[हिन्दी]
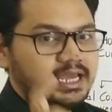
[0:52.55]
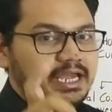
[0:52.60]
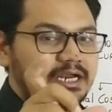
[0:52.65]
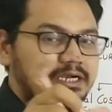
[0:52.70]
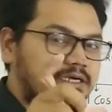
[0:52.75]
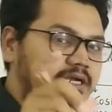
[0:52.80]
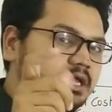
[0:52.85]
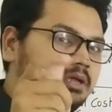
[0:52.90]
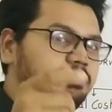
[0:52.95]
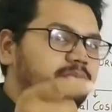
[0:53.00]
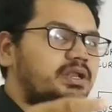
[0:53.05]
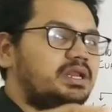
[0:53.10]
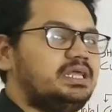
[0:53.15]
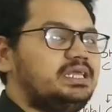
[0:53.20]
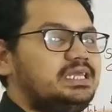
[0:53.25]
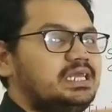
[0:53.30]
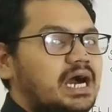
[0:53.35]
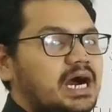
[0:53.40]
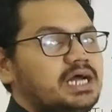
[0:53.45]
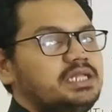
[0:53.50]
एक टेबल
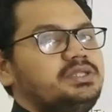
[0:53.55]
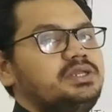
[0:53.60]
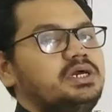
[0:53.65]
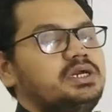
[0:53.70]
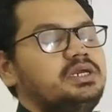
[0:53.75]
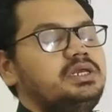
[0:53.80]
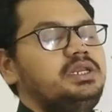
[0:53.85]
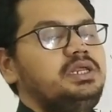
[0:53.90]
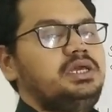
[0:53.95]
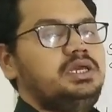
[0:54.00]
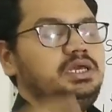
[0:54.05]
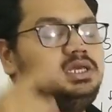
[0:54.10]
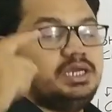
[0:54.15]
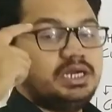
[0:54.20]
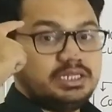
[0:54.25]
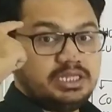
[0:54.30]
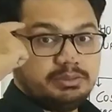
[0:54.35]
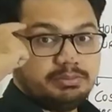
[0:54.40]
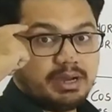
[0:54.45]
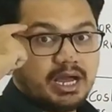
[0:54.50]
याद रखनी
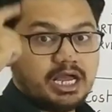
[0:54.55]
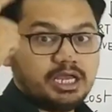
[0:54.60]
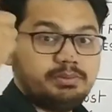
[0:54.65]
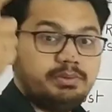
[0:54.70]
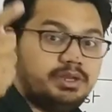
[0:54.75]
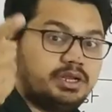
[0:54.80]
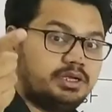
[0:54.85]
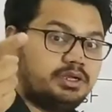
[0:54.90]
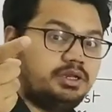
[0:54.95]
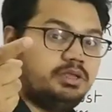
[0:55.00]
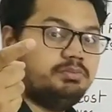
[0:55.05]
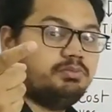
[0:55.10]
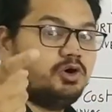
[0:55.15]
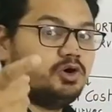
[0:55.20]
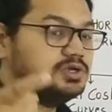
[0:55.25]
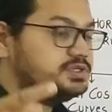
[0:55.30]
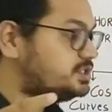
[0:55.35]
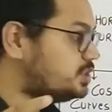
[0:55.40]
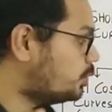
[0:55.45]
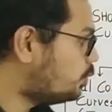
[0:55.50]
या दिमाग में रखनी
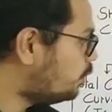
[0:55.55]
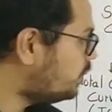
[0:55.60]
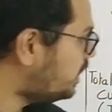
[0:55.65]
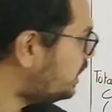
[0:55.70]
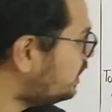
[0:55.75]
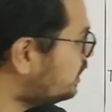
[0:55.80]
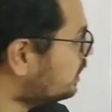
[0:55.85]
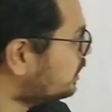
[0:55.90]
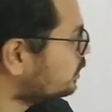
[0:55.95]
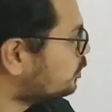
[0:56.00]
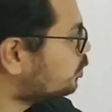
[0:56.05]
बहुत जरूरी है